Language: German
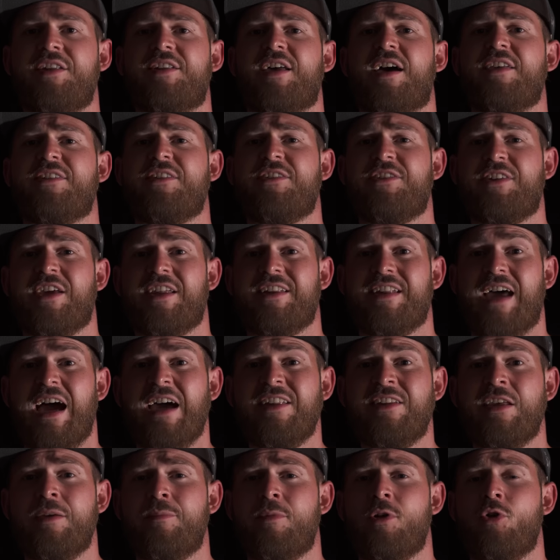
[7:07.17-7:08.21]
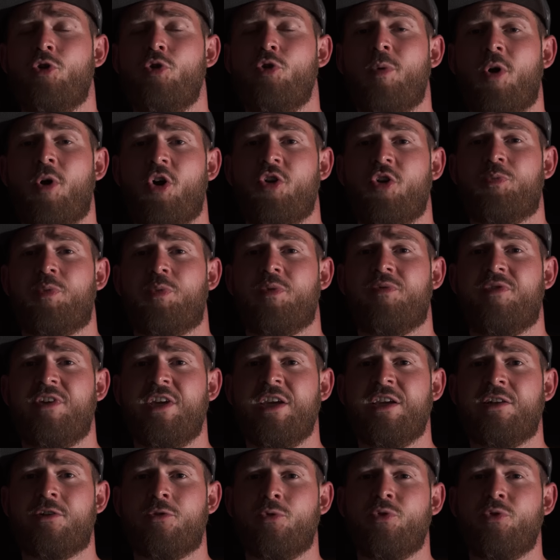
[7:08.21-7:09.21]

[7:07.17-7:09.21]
Da sich der Nachthimmel über euch bewegt,